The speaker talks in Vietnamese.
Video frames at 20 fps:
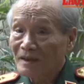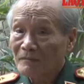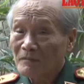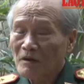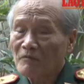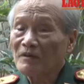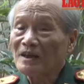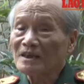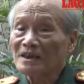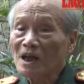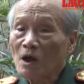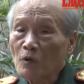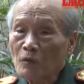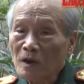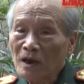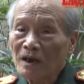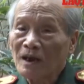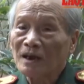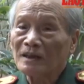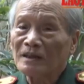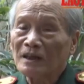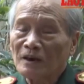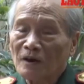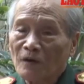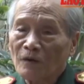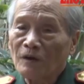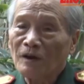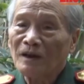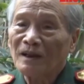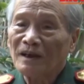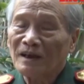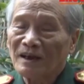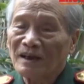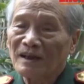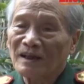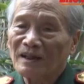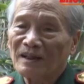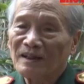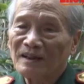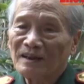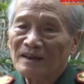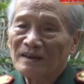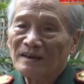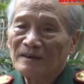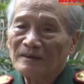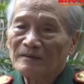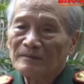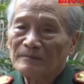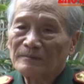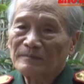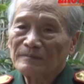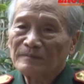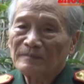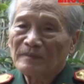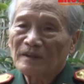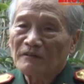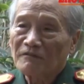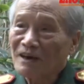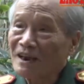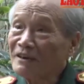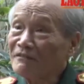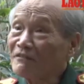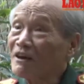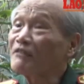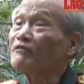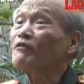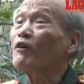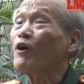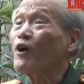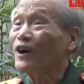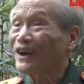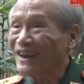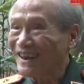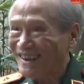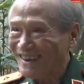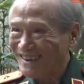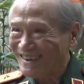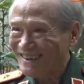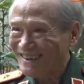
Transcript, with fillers: Và về sau này người ta nói là Văn mà võ đấy.